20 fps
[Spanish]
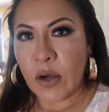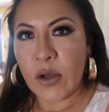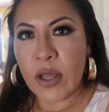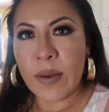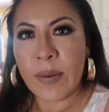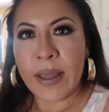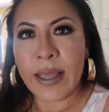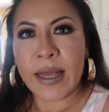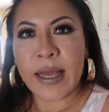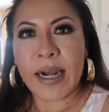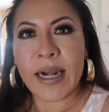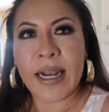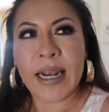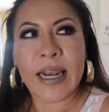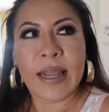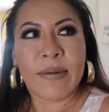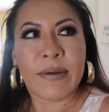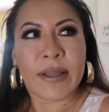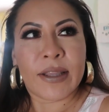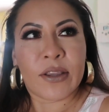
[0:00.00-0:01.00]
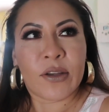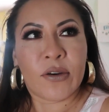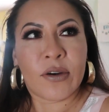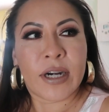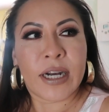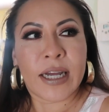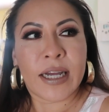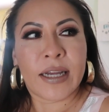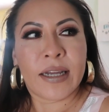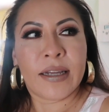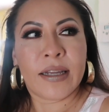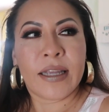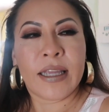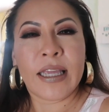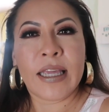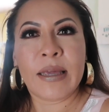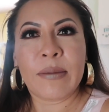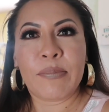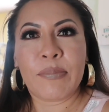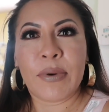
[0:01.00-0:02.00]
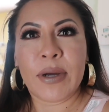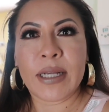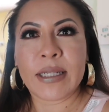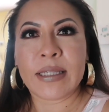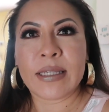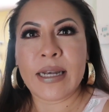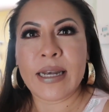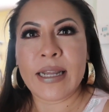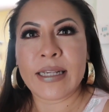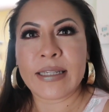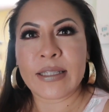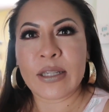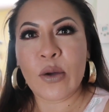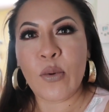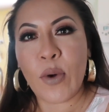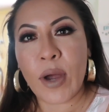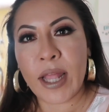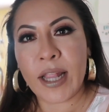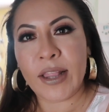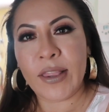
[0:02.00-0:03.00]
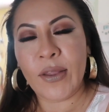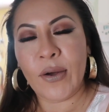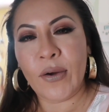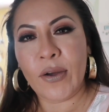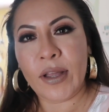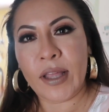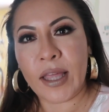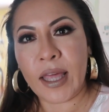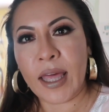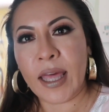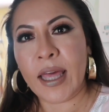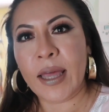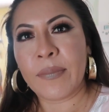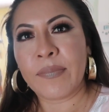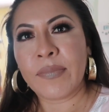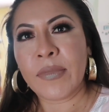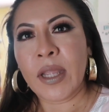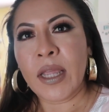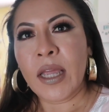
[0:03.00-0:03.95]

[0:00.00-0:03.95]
hoy iba a llegar la lavadora y pues les cuento que